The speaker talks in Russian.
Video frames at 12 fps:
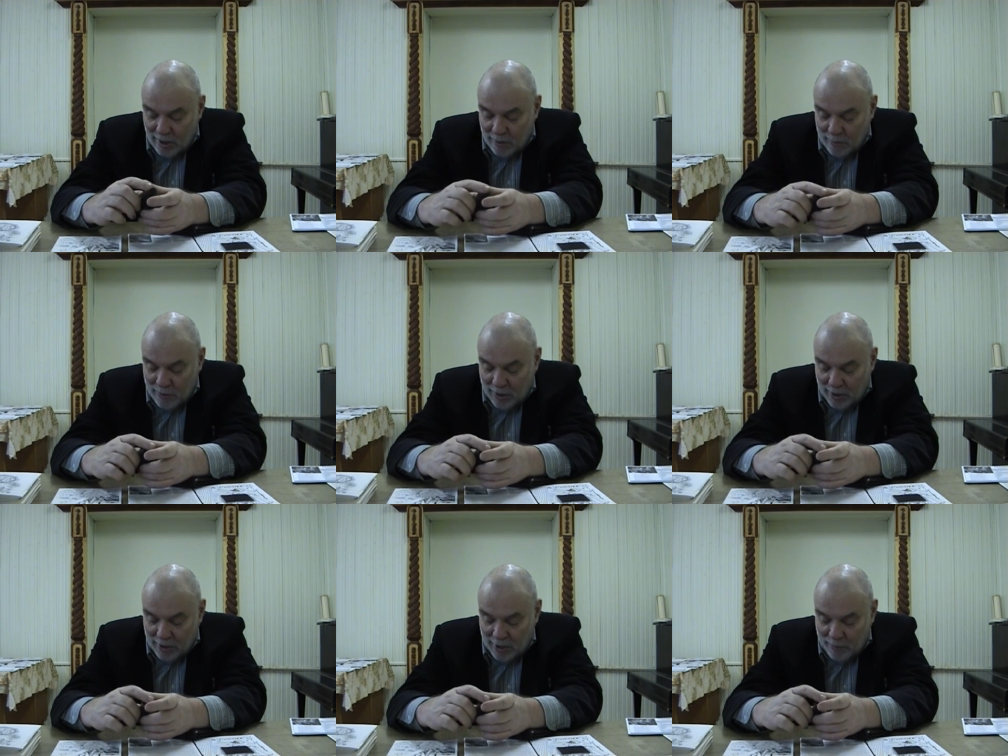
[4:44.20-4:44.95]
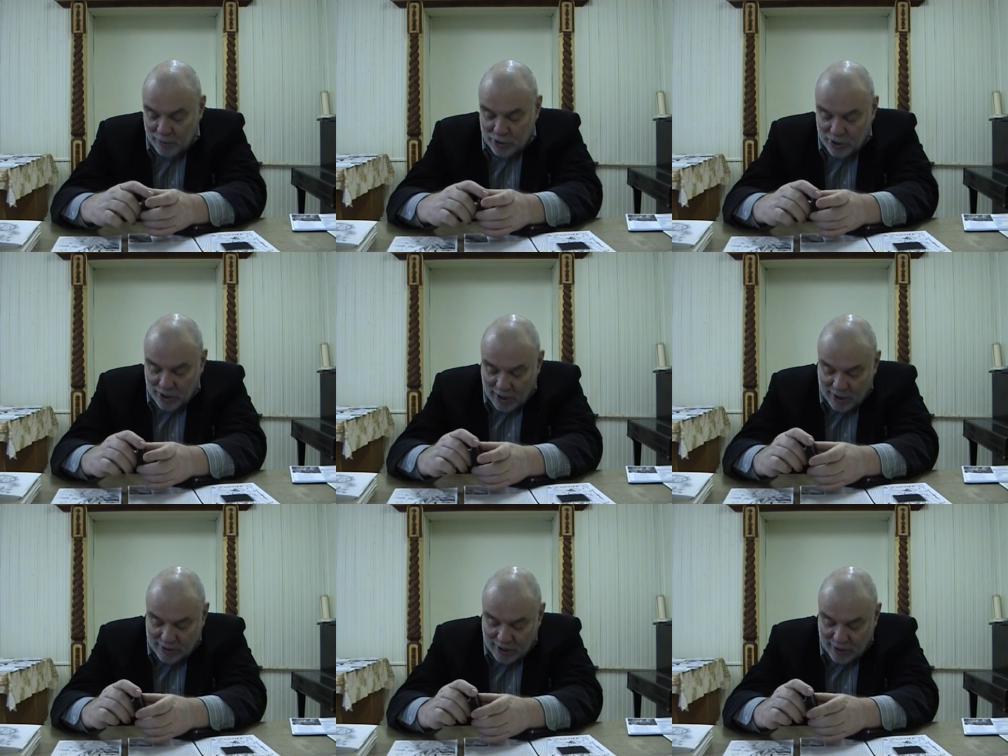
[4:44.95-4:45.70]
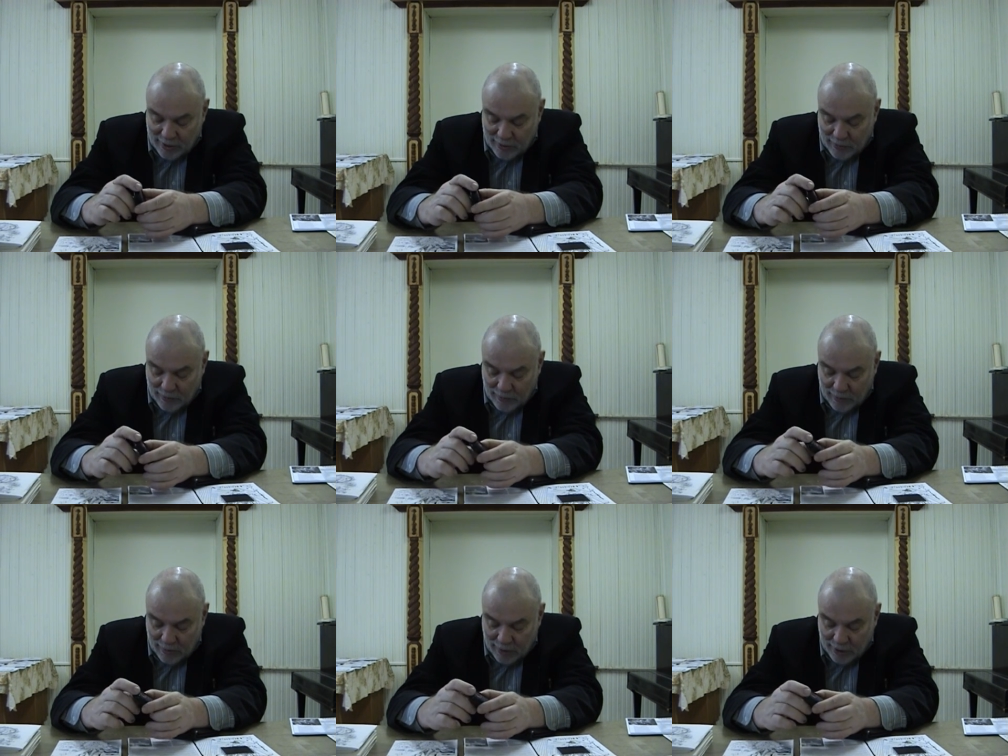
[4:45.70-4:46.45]
мир не подчиняется
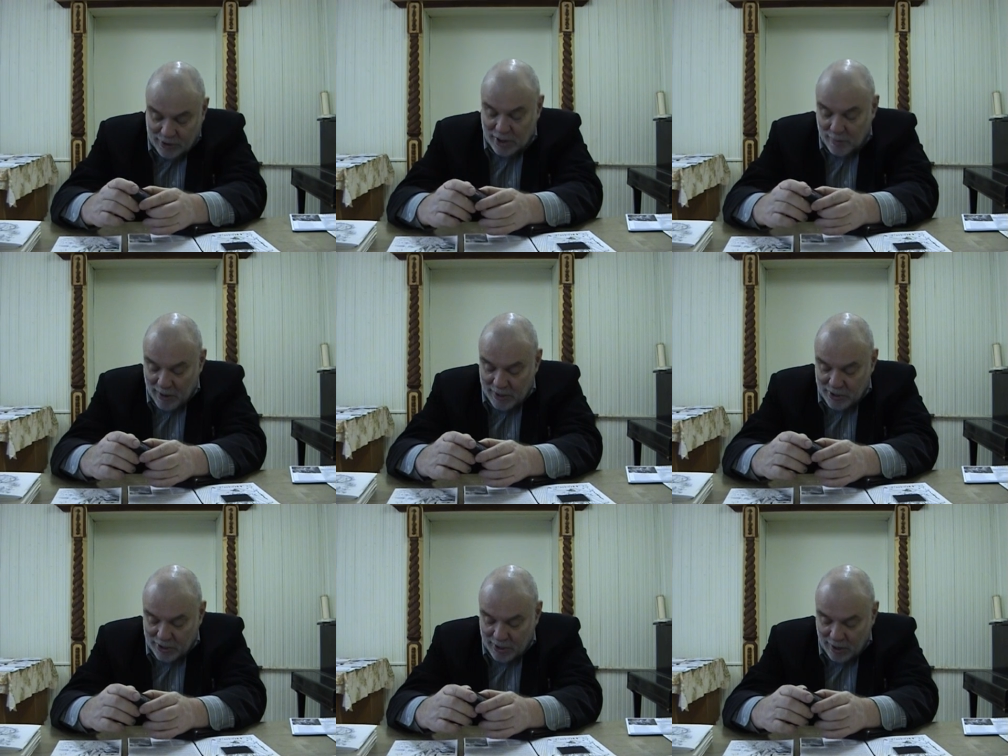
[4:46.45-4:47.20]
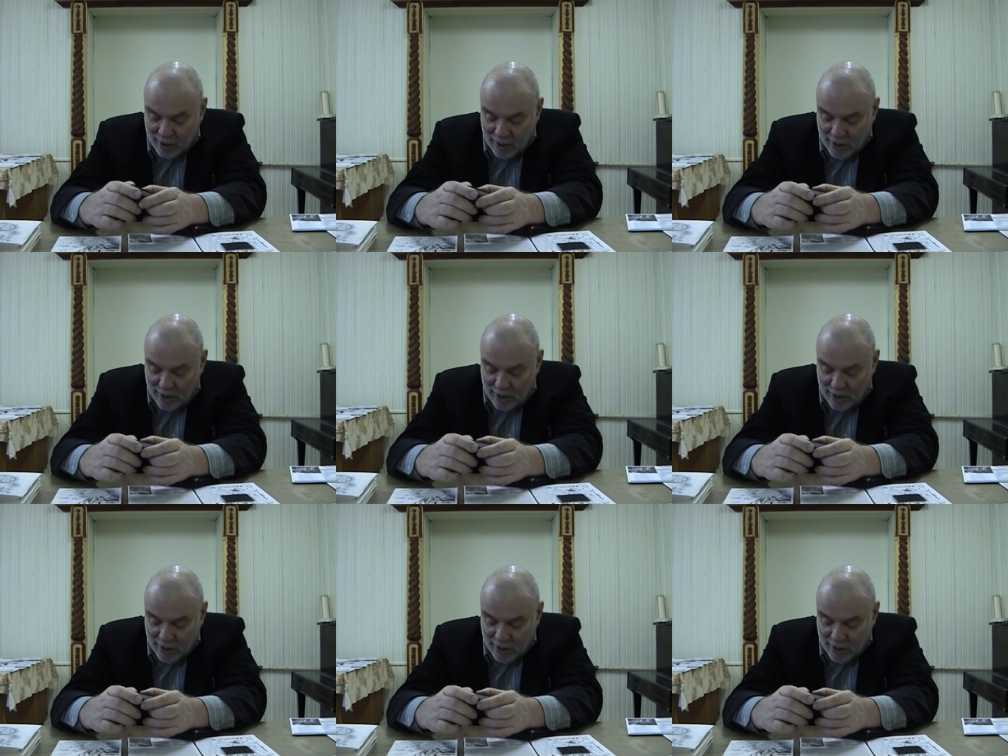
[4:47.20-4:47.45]
схематике,